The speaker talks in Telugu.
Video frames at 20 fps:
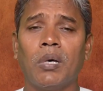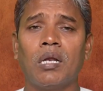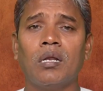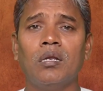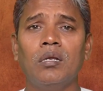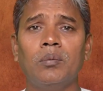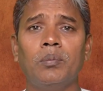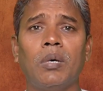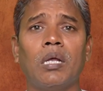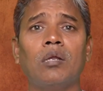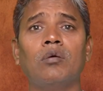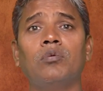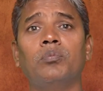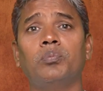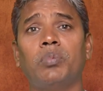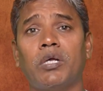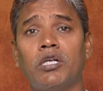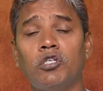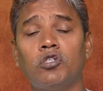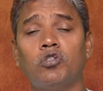మనల్ని మనం
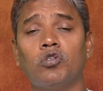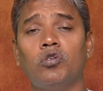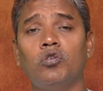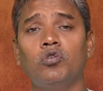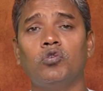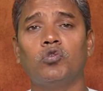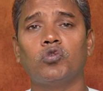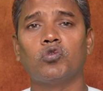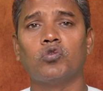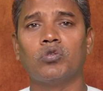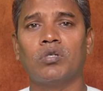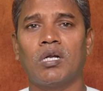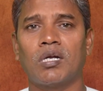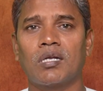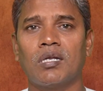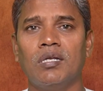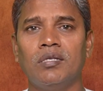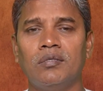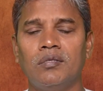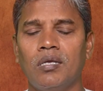
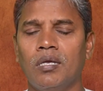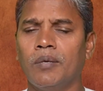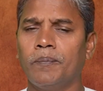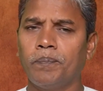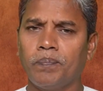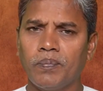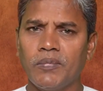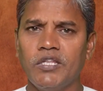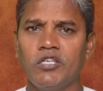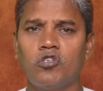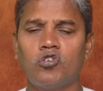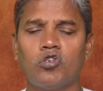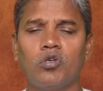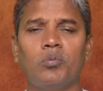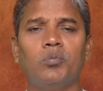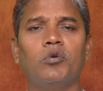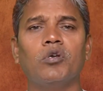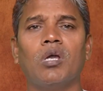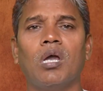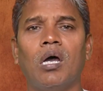పరిశీలించుకున్నట్లయితే
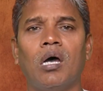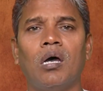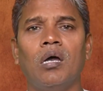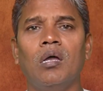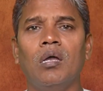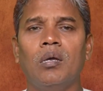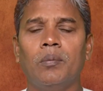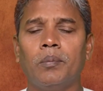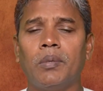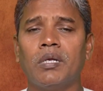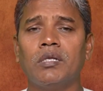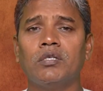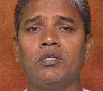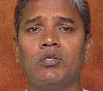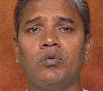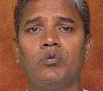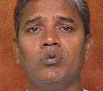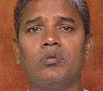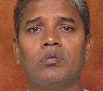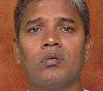నిత్యముగా మన
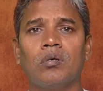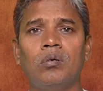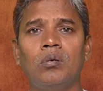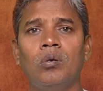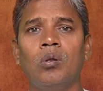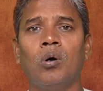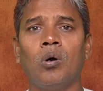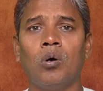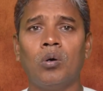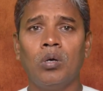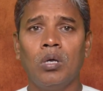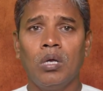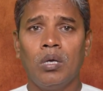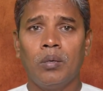జీవితంలో